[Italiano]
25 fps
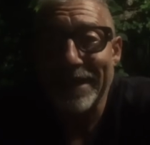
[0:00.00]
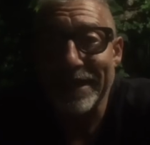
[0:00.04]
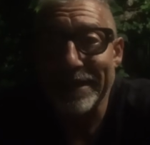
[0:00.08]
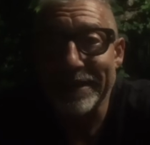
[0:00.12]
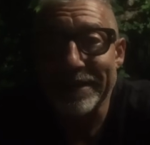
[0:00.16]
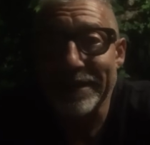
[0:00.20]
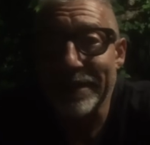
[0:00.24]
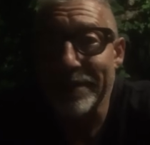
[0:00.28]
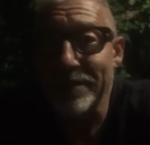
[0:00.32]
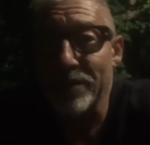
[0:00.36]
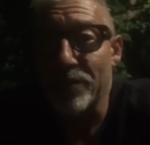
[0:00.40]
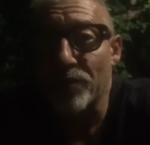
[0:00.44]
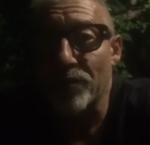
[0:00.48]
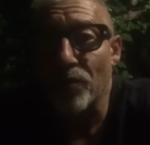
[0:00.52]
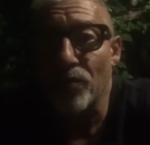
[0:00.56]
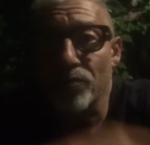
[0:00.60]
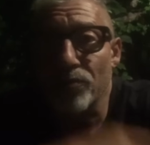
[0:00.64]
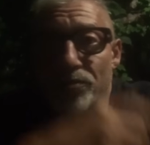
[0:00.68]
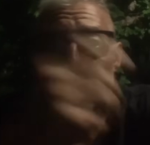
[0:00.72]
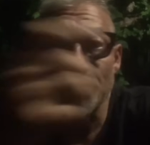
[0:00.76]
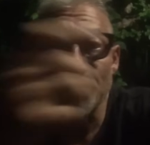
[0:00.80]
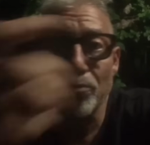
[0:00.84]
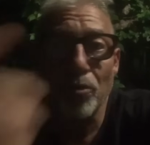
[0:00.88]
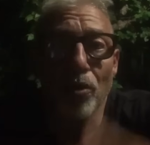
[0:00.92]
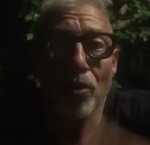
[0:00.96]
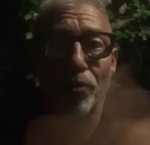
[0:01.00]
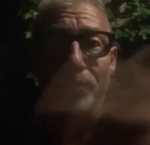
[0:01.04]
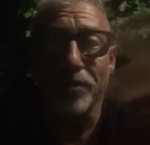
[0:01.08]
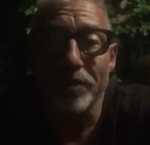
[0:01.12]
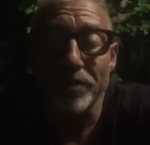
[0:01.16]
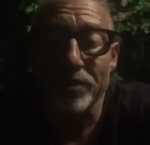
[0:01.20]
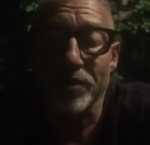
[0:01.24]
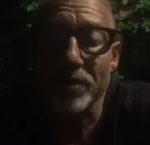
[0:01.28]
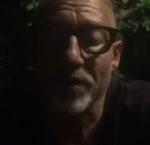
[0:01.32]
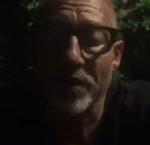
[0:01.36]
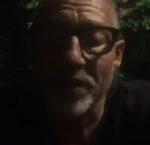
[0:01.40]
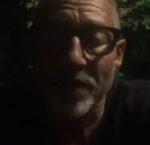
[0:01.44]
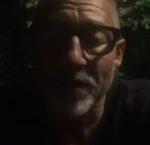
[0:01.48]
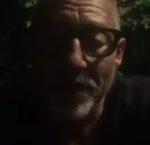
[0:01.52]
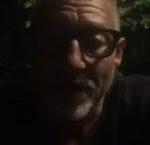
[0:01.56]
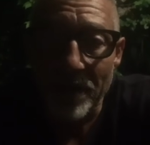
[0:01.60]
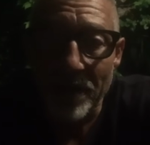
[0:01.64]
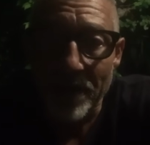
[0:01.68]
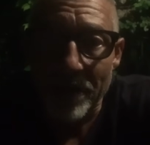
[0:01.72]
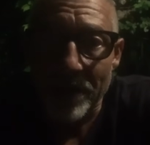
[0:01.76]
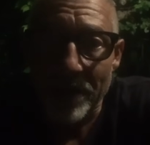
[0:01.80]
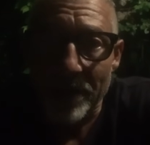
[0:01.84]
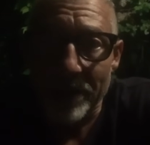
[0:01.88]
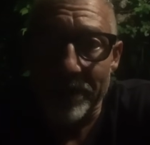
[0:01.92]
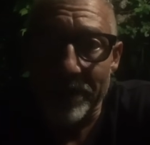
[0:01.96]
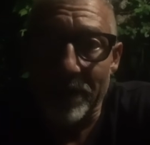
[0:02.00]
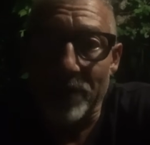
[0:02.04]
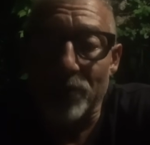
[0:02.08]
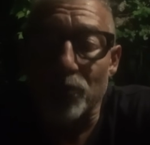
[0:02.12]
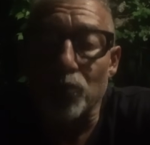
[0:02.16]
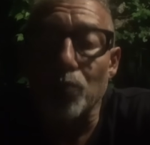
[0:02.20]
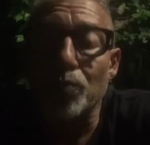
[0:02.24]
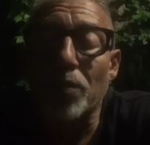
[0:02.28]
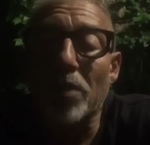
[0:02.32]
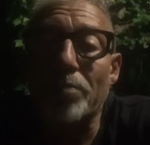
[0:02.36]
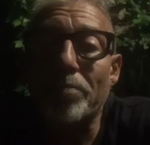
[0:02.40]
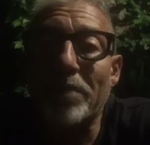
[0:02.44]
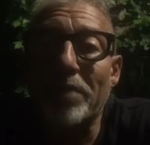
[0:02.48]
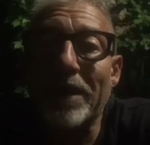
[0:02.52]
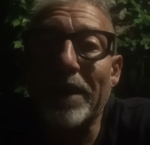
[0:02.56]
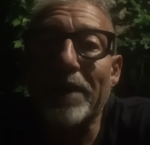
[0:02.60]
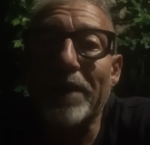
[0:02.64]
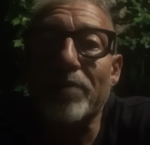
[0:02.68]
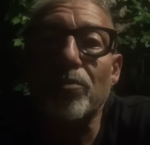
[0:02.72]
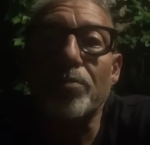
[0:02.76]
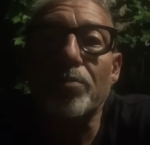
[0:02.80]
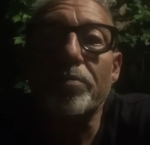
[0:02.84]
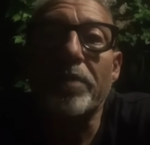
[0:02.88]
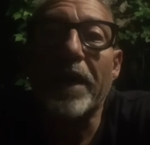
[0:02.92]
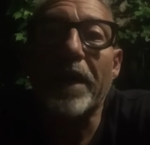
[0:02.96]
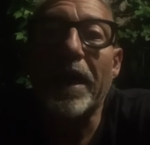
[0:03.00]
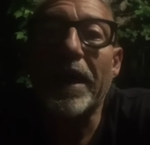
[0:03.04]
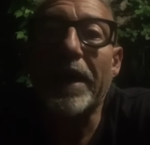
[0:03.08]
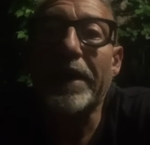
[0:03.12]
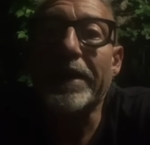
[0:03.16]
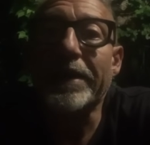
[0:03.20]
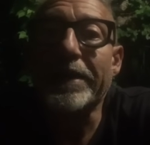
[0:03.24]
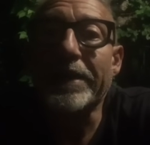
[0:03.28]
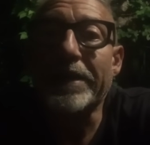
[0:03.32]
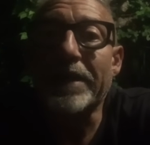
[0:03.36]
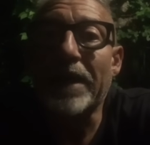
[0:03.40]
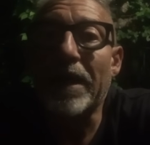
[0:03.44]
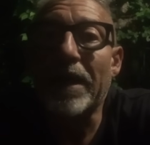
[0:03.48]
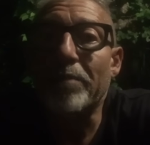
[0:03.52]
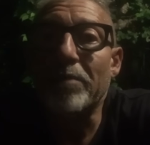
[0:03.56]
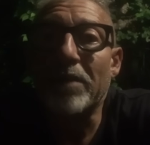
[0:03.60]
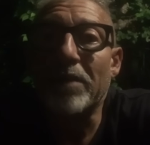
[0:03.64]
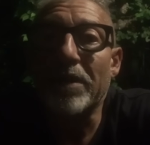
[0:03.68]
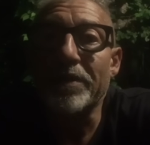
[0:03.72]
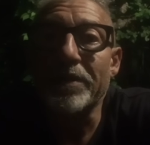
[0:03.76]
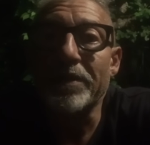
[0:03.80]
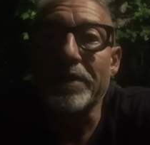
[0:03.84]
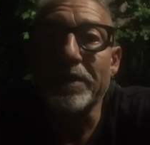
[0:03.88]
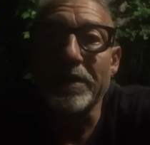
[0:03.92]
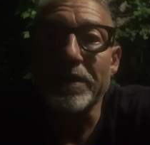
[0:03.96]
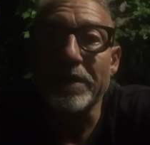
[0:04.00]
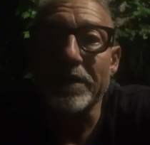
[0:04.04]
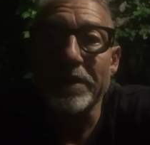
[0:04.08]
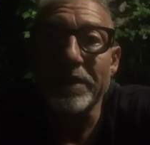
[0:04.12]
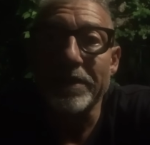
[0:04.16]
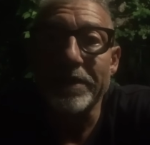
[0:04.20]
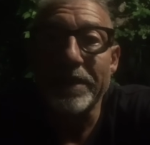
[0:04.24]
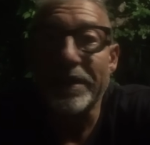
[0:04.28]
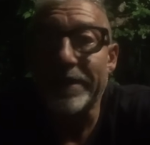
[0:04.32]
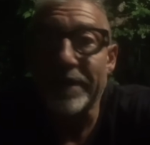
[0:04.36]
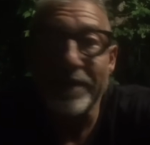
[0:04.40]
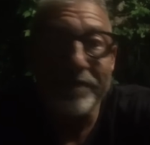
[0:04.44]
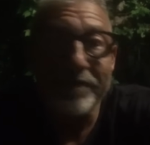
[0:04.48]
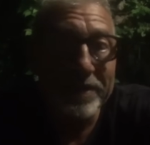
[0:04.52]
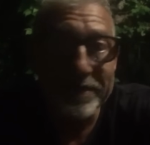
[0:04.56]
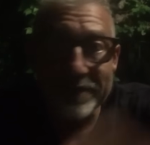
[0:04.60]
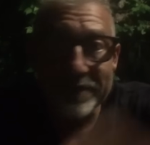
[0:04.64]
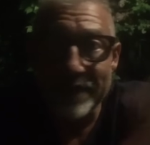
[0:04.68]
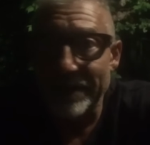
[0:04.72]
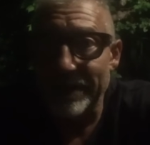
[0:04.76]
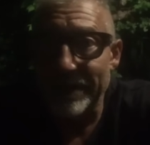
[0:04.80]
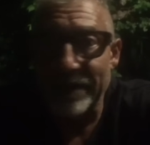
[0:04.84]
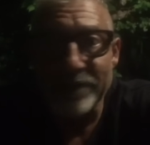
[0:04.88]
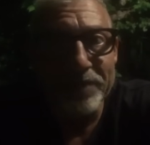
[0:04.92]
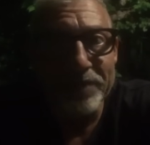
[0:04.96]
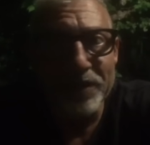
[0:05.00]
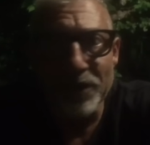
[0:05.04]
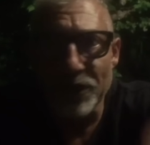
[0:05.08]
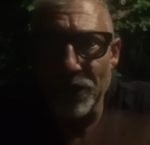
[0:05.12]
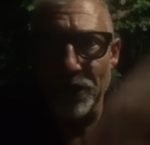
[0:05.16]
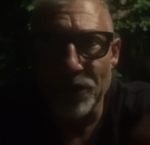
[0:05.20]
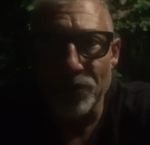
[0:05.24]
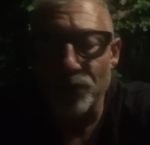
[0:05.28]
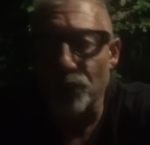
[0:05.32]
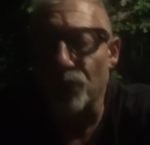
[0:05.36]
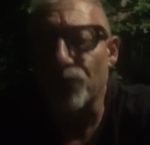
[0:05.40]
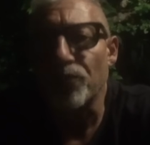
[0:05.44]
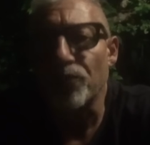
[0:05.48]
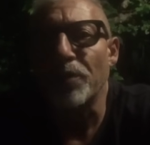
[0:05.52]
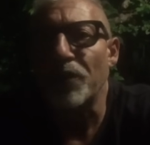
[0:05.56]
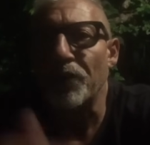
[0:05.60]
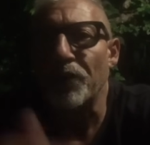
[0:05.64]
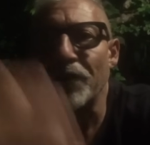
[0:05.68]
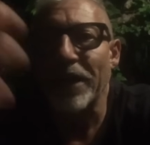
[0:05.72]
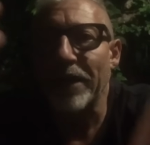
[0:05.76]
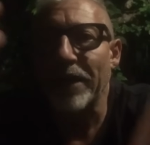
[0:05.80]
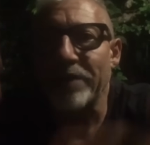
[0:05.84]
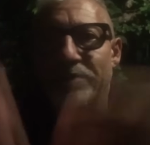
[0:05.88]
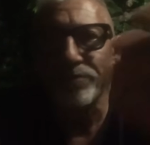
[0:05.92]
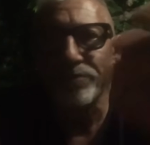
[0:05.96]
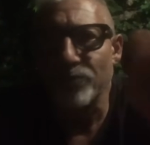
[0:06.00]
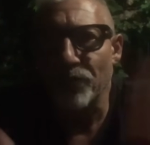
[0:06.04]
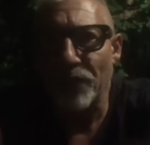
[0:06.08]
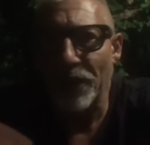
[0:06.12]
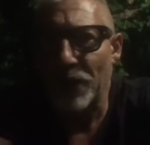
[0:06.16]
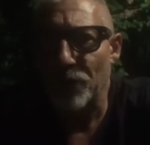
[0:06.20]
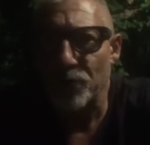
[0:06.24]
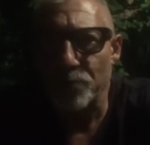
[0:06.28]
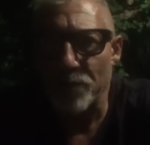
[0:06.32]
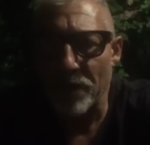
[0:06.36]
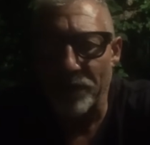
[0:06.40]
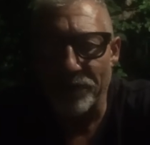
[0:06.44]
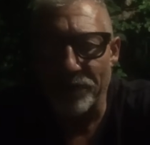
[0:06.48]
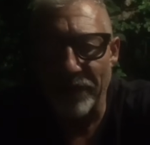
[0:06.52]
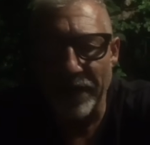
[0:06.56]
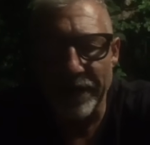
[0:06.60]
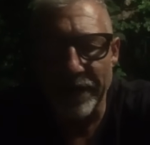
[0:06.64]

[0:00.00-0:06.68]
a dire di Kroos, di Modric, del super pagato Bellingham, di, del devastante Vinicius, insomma non è, non è che dobbiamo fare